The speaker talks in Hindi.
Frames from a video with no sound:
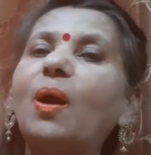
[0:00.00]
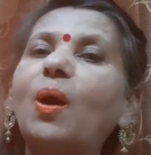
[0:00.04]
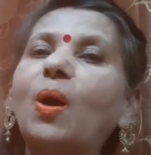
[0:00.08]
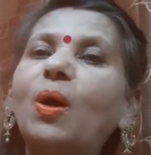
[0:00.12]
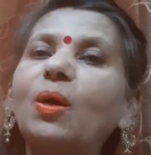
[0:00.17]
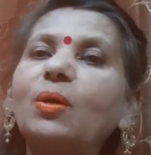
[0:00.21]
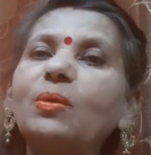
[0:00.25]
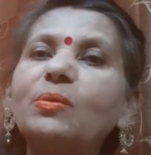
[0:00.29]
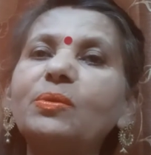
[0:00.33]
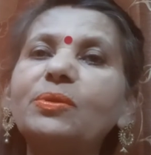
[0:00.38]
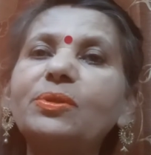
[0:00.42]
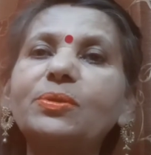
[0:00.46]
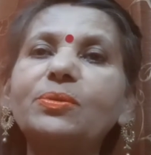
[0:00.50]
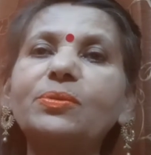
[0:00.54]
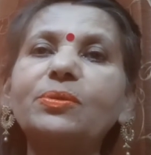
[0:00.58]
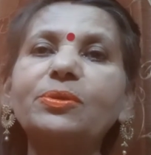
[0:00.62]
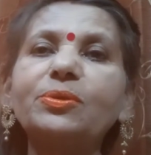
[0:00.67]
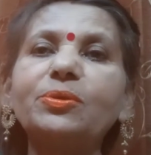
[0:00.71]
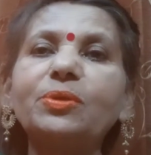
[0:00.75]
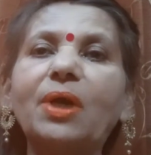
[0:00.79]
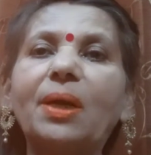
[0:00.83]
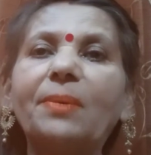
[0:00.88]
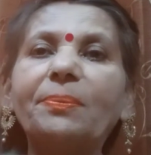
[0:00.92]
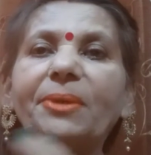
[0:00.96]
और उसको
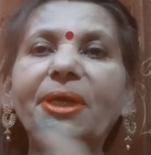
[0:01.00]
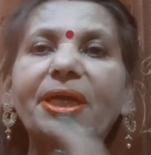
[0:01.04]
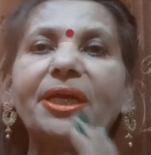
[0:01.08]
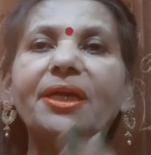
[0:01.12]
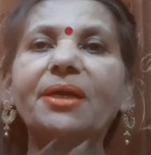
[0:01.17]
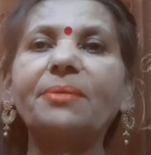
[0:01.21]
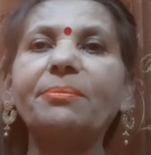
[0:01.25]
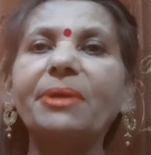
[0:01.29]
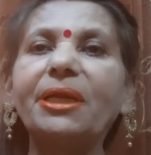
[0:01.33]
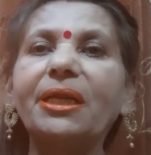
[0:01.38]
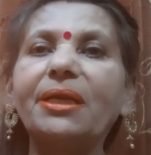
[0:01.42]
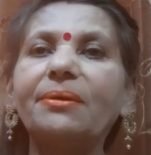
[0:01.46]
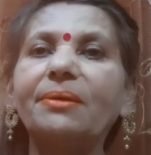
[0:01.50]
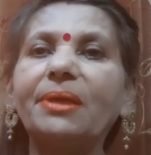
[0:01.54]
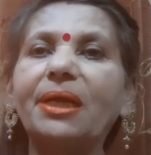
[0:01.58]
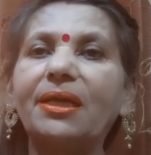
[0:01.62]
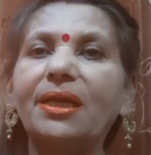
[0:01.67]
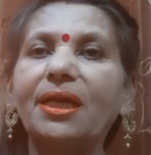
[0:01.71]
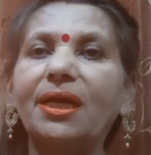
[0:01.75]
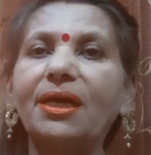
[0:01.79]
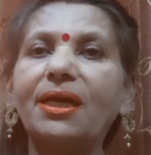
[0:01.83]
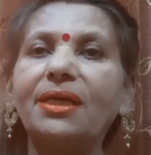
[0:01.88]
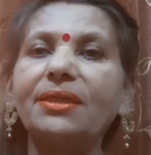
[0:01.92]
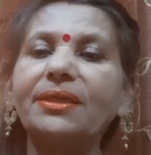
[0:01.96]
जो आपके घर में
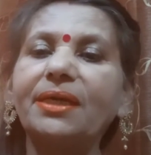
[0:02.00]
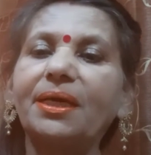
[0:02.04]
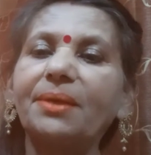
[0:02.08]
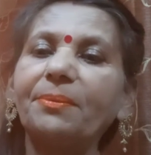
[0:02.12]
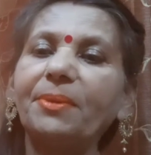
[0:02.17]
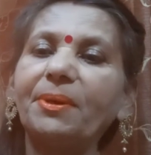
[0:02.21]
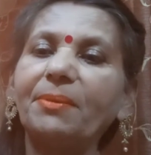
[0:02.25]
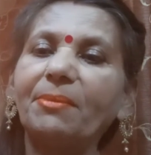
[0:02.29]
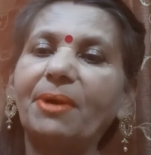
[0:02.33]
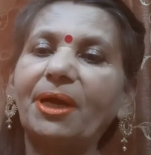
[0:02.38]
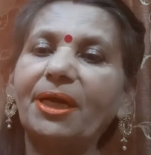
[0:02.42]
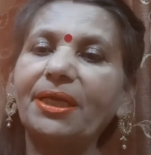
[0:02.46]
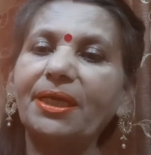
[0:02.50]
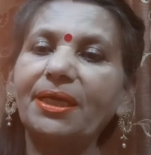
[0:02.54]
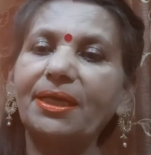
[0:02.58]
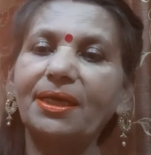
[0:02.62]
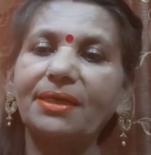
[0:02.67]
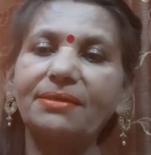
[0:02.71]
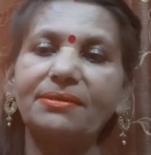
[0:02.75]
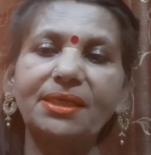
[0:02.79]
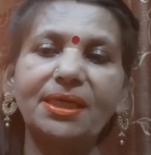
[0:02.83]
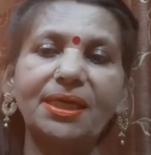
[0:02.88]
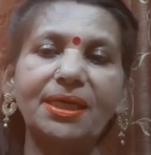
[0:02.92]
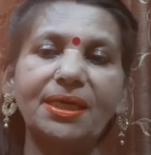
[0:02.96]
लगातार बीमारी
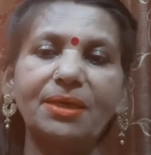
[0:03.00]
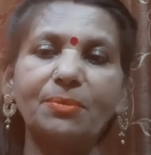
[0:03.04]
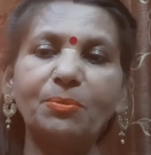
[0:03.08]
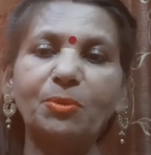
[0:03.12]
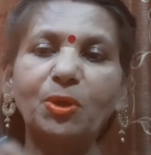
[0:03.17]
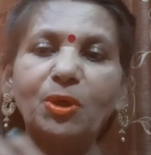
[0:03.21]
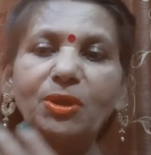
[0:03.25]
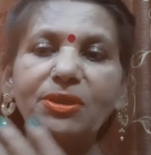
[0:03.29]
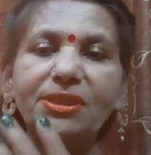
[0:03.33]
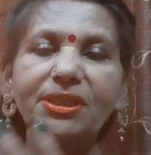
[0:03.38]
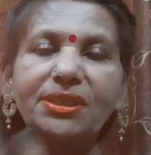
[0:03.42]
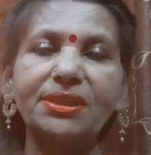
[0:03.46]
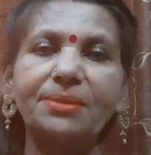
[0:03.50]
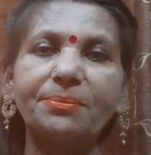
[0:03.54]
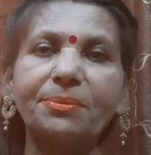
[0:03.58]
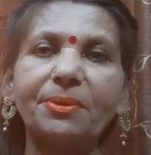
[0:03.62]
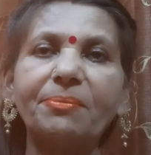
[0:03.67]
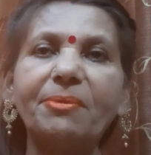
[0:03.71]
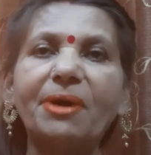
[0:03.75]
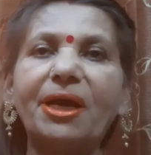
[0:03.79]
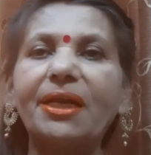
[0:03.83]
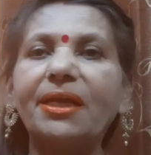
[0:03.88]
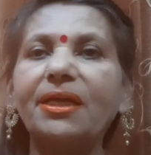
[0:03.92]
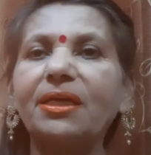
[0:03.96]
रहती है बहुत ज़्यादा
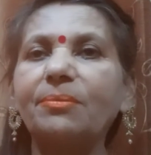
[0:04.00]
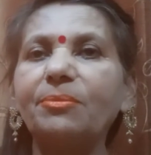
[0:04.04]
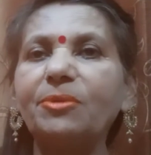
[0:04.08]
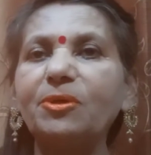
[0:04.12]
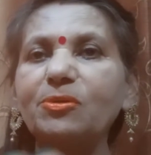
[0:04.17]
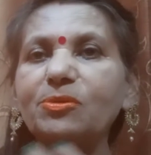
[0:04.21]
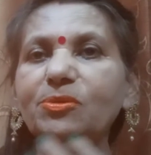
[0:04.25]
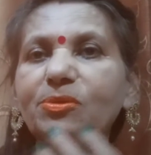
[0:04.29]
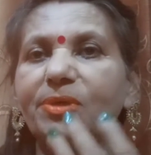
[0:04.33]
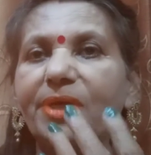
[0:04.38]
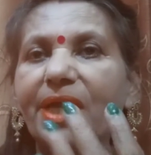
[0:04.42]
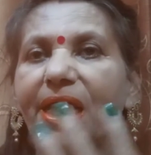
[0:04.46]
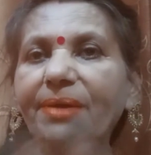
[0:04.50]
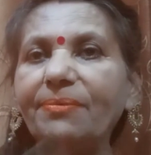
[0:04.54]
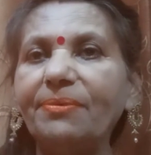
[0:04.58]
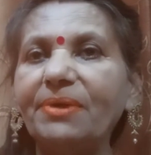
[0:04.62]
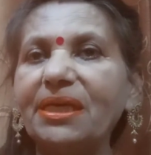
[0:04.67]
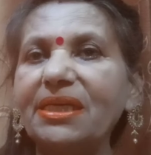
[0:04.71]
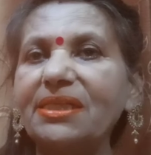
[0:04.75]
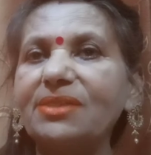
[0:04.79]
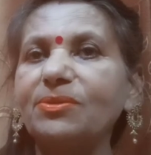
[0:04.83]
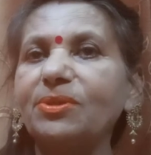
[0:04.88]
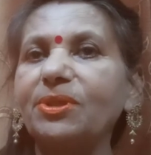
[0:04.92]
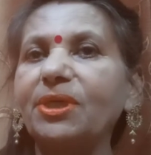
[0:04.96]
बीमार है कभी उसको
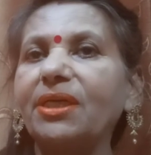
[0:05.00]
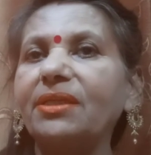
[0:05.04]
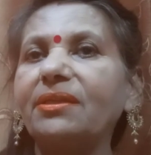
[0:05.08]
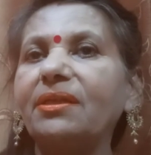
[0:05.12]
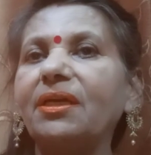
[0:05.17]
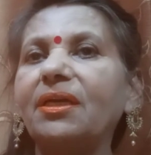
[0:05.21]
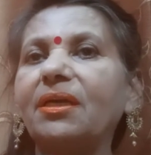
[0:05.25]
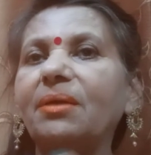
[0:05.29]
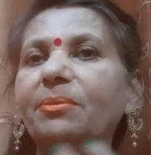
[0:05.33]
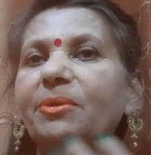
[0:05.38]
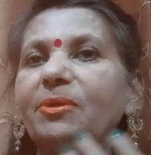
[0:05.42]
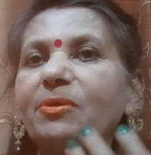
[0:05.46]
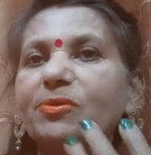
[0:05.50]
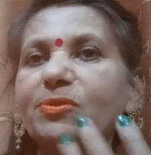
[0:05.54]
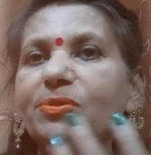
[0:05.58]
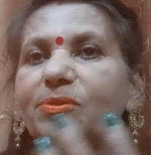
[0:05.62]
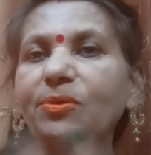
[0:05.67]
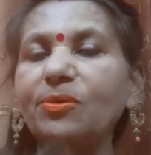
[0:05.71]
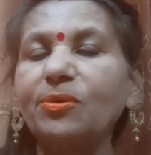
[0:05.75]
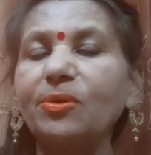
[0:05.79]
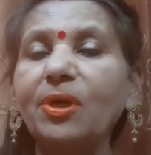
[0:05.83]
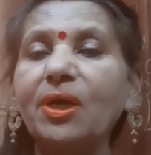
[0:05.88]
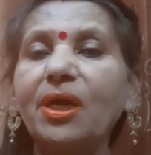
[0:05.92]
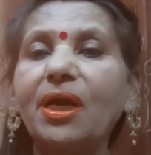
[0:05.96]
डायबिटीज़ हो जाती है कभी
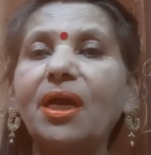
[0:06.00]
उसको